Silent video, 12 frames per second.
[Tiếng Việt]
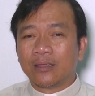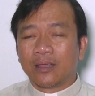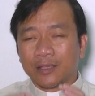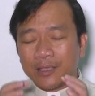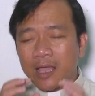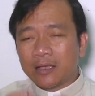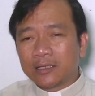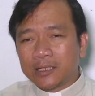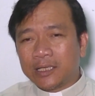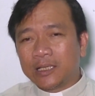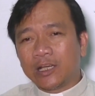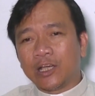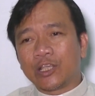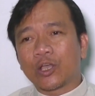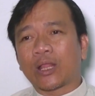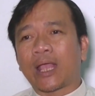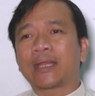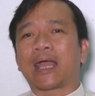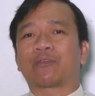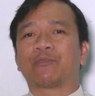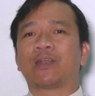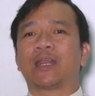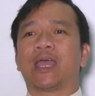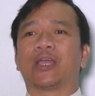nhưng khi người do thái đặt
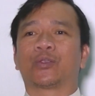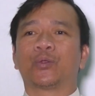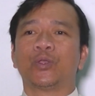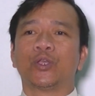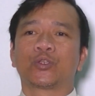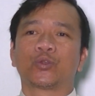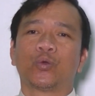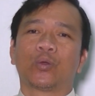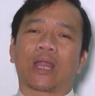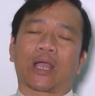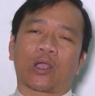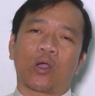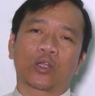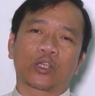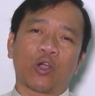vấn đề Chúa Giêsu là con